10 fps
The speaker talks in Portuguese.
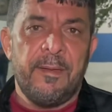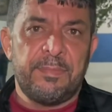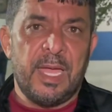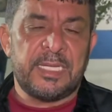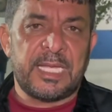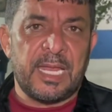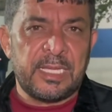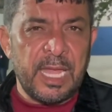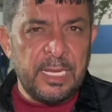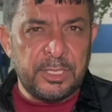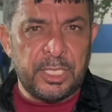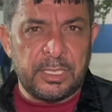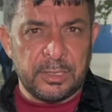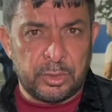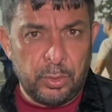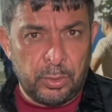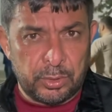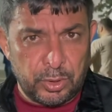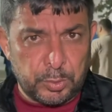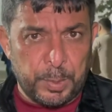das características do
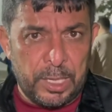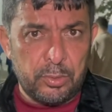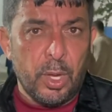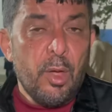suspeito,